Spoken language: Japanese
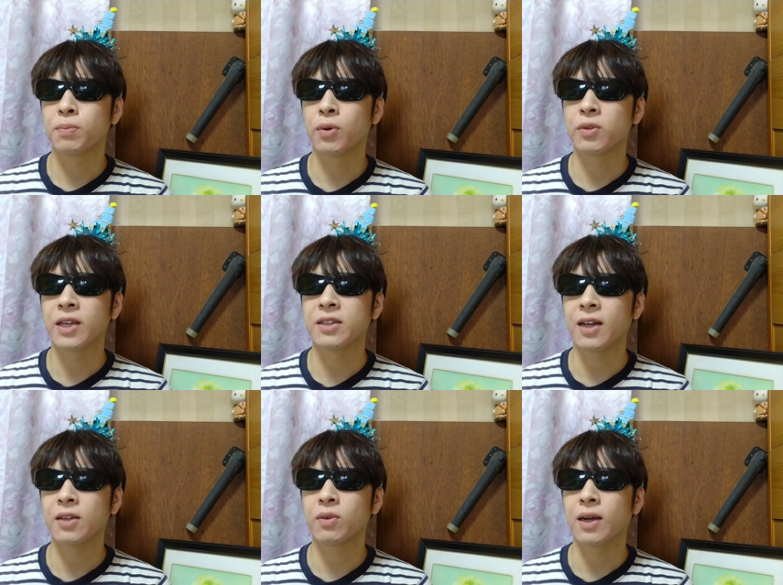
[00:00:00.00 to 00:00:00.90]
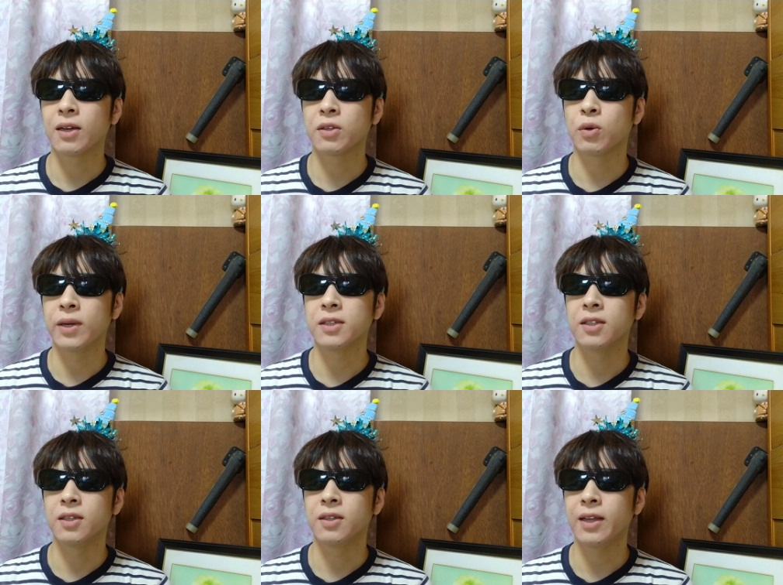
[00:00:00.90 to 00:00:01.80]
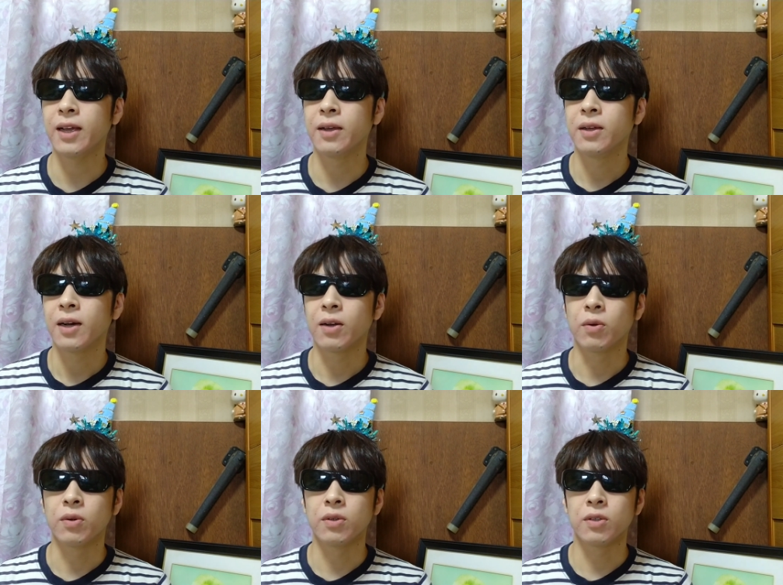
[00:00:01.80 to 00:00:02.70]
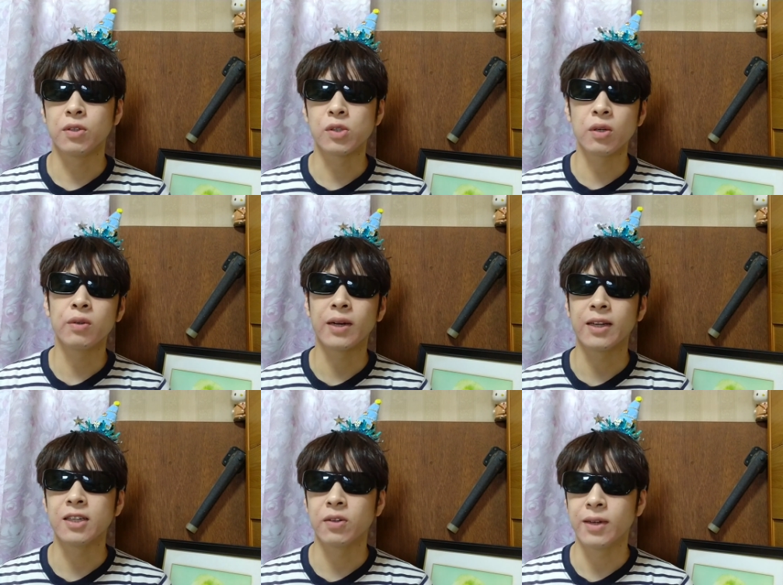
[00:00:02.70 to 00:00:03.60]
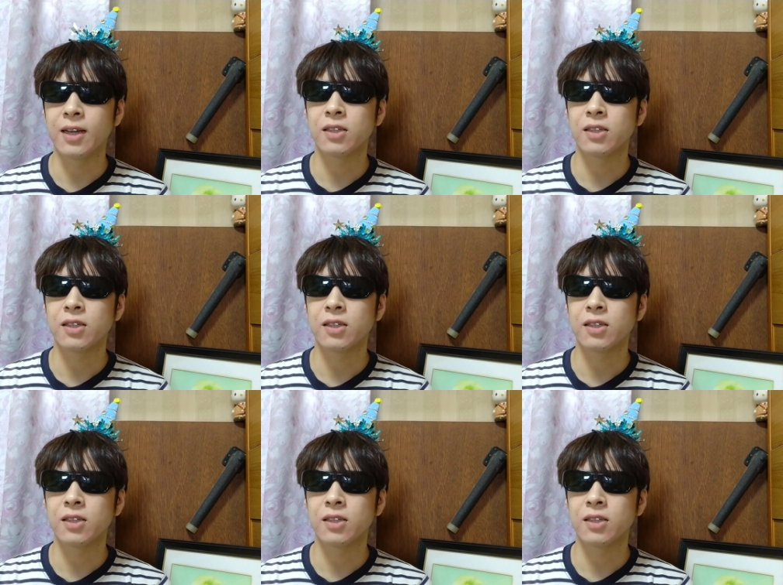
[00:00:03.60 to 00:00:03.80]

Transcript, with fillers: プロテクターとか共栄心で、あの、装うわけですよね。